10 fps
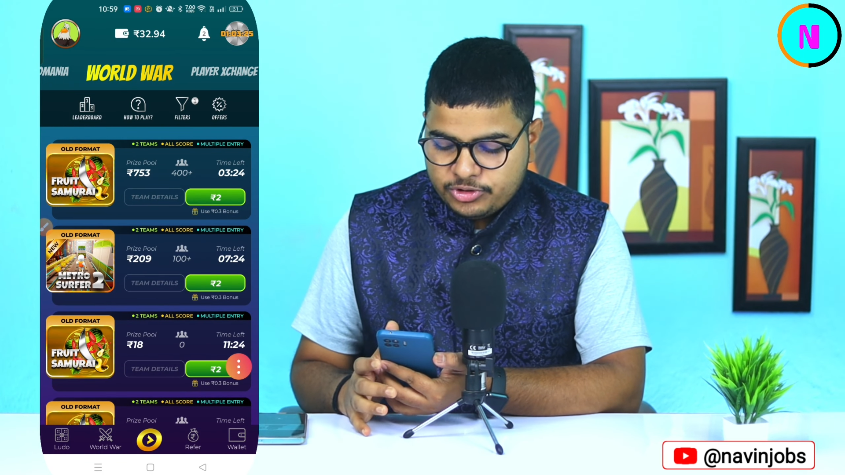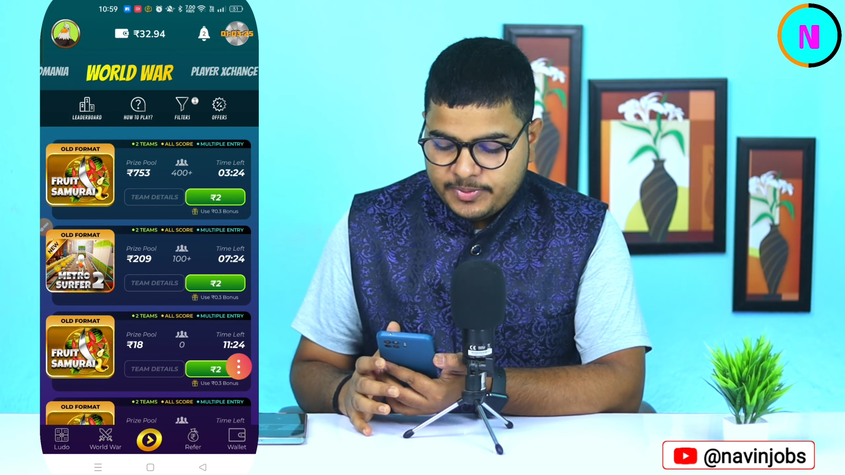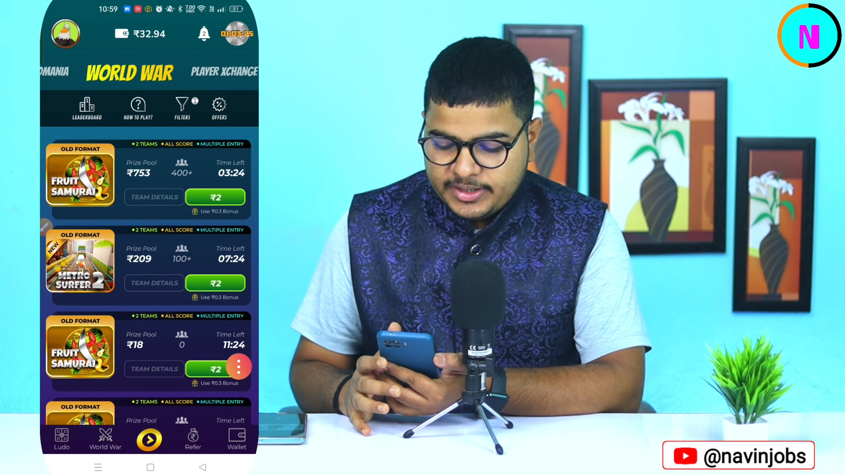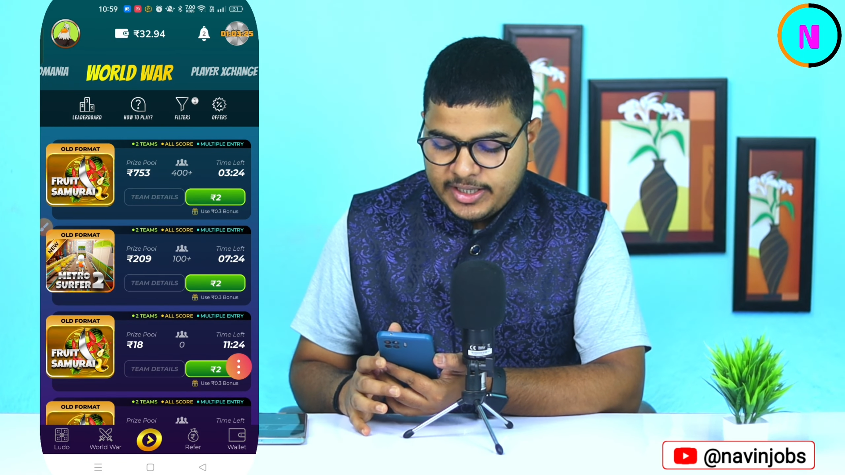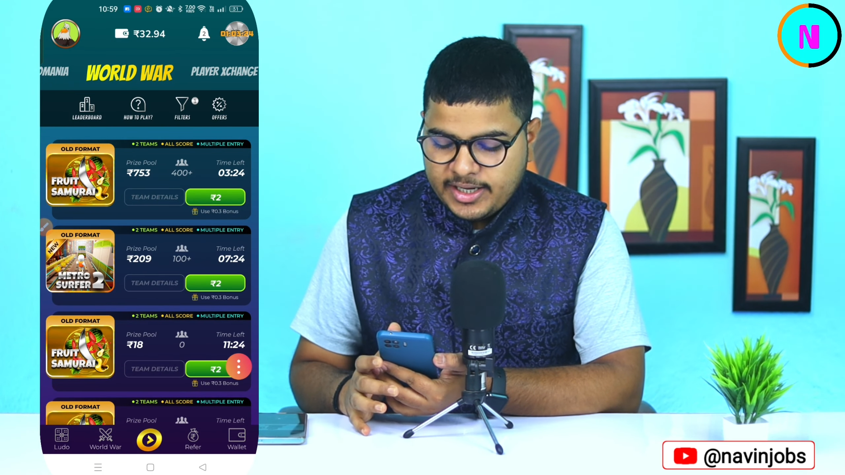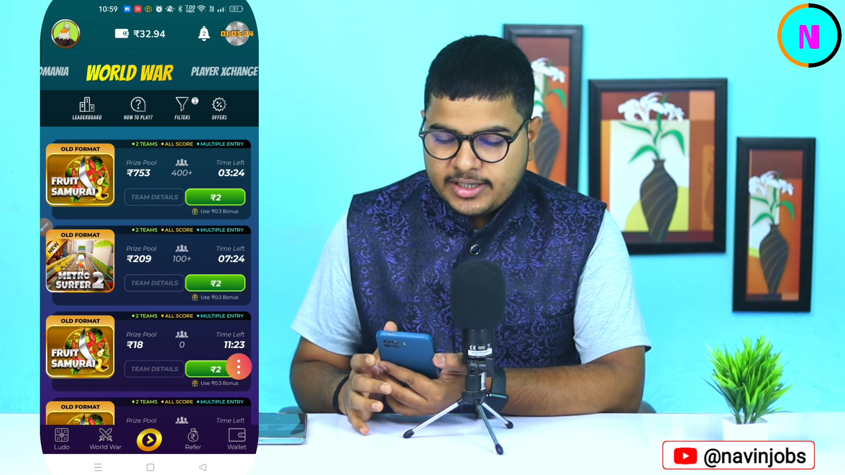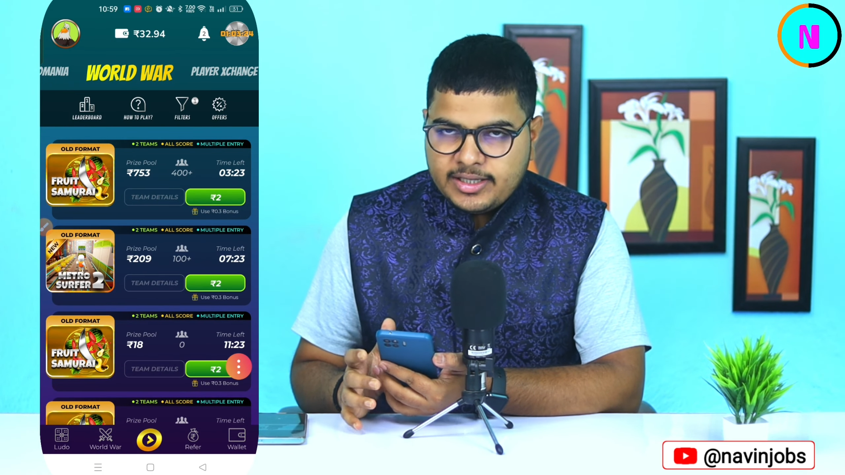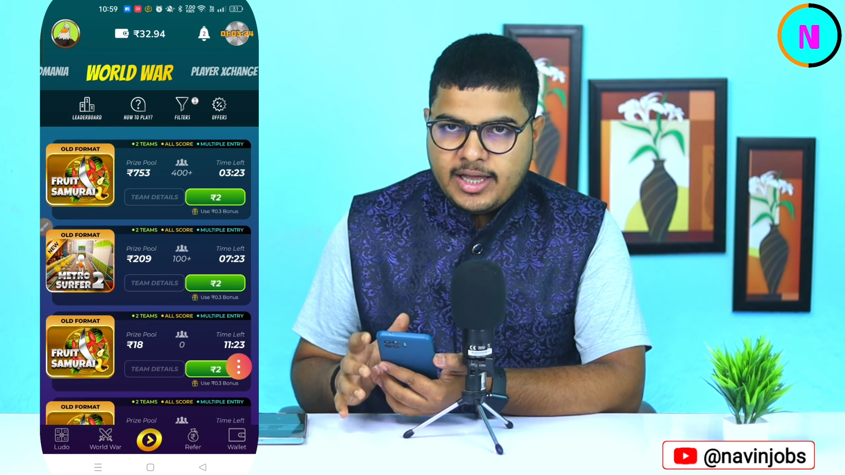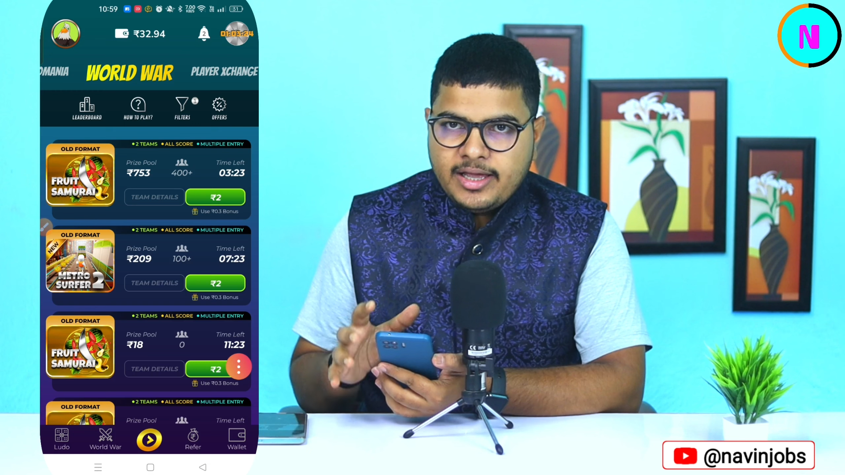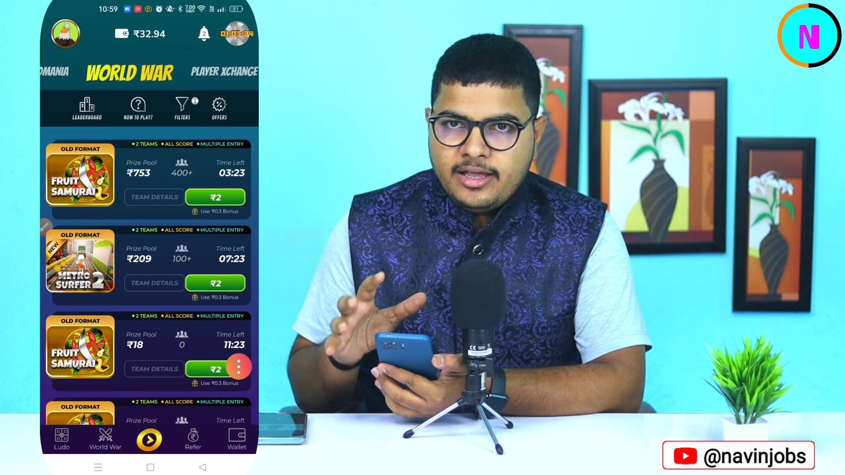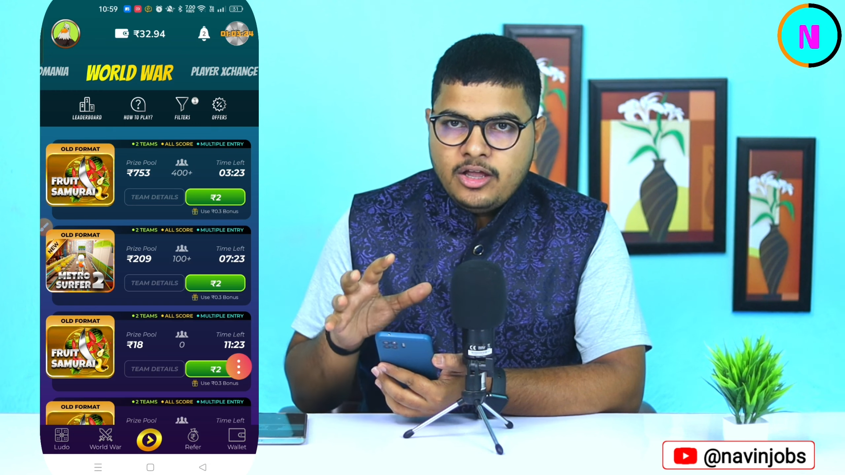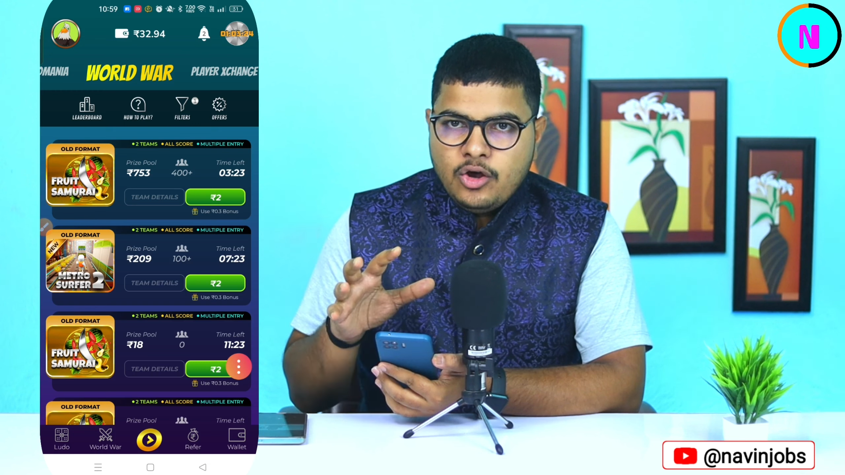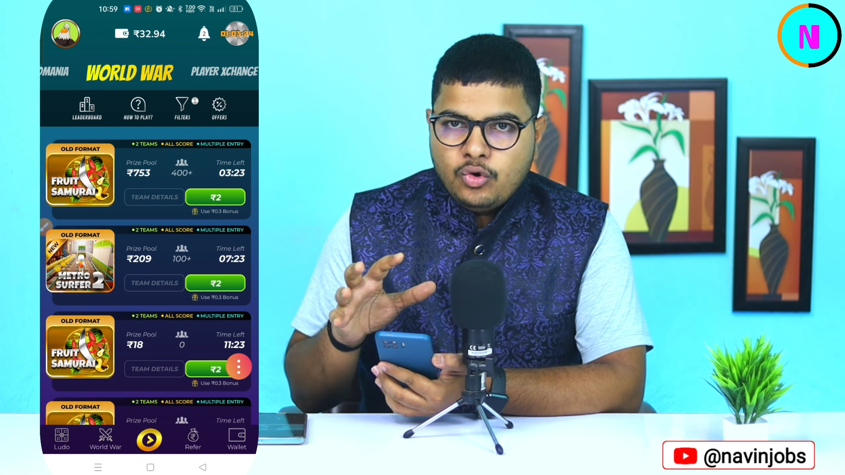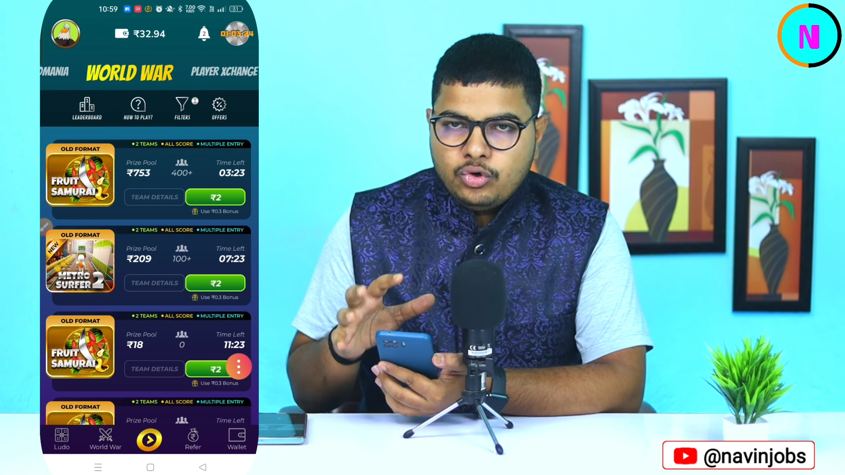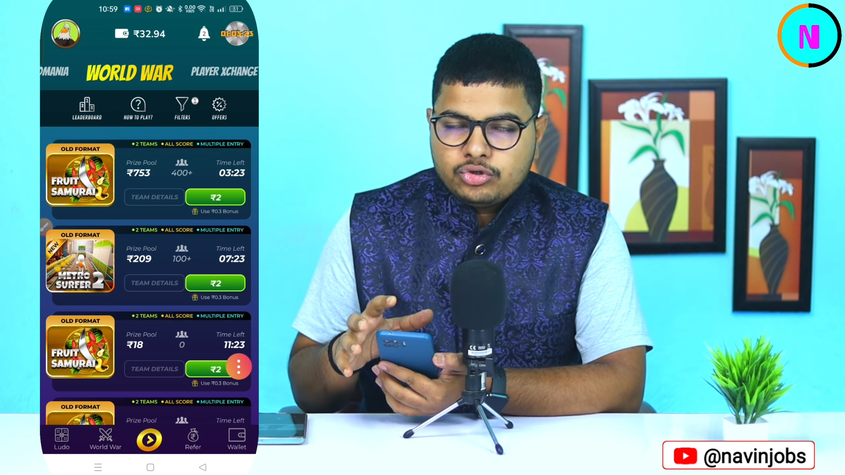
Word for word: कुछ भी नहीं करना है